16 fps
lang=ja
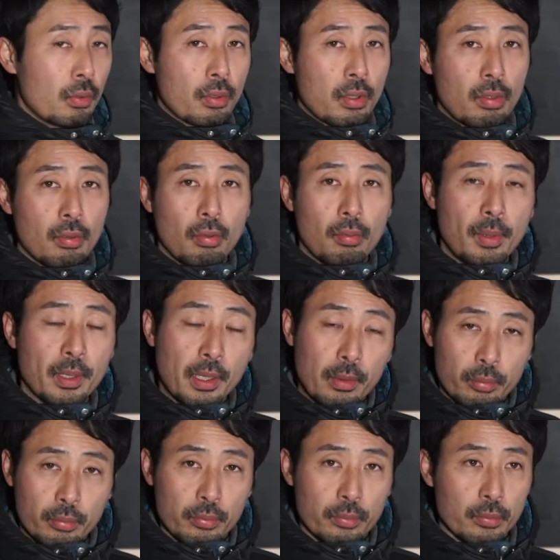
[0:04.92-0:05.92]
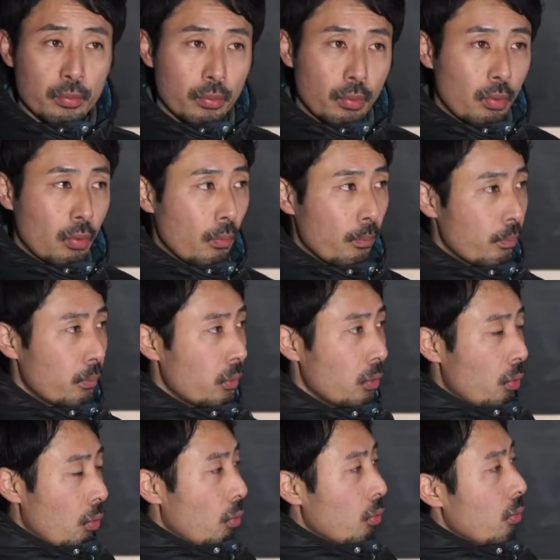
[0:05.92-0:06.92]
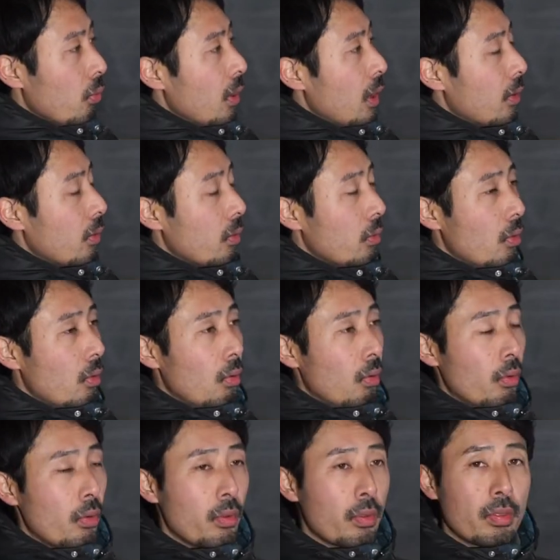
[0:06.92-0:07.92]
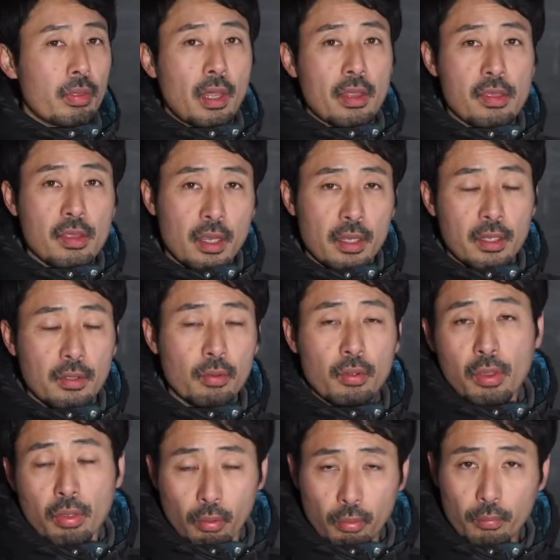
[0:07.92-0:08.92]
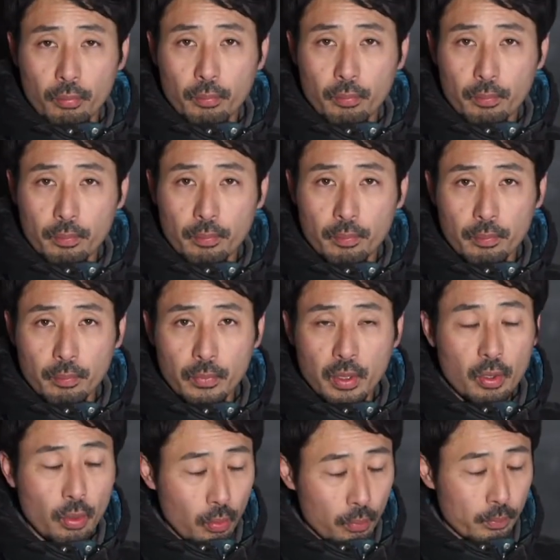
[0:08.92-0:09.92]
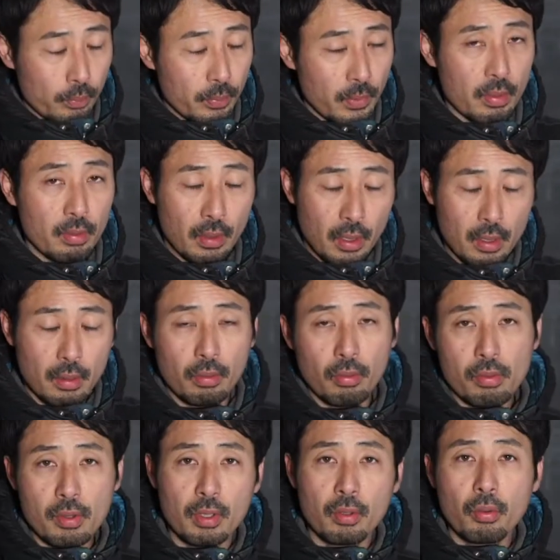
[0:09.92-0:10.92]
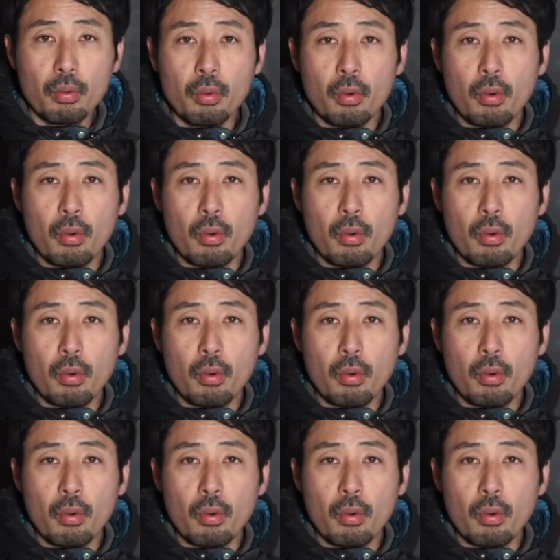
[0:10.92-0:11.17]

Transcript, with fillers: の基礎を学ぶの道具学の差し金の基礎基本ですね。そちらの方